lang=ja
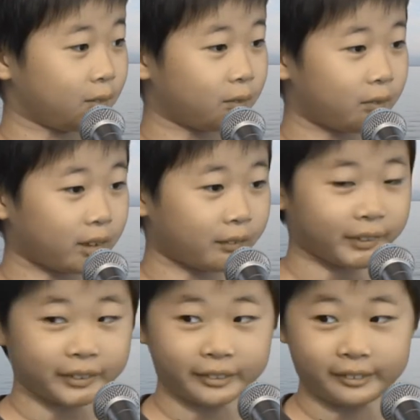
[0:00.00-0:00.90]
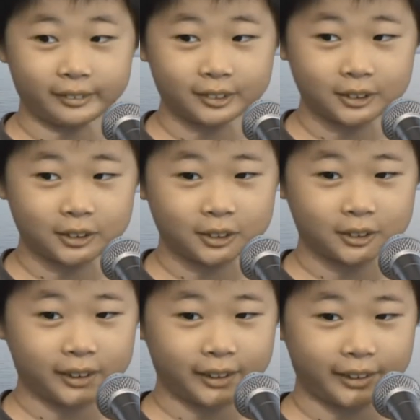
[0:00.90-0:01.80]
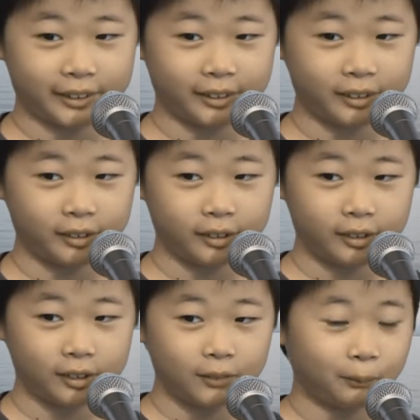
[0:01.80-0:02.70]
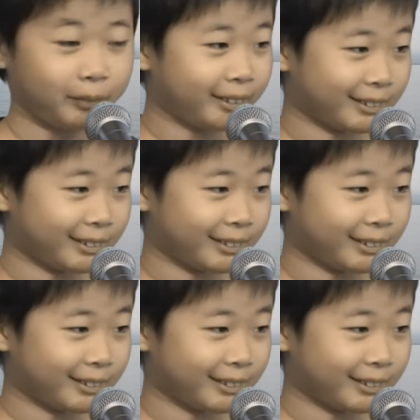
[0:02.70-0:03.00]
バーベキューの途中で、ベロ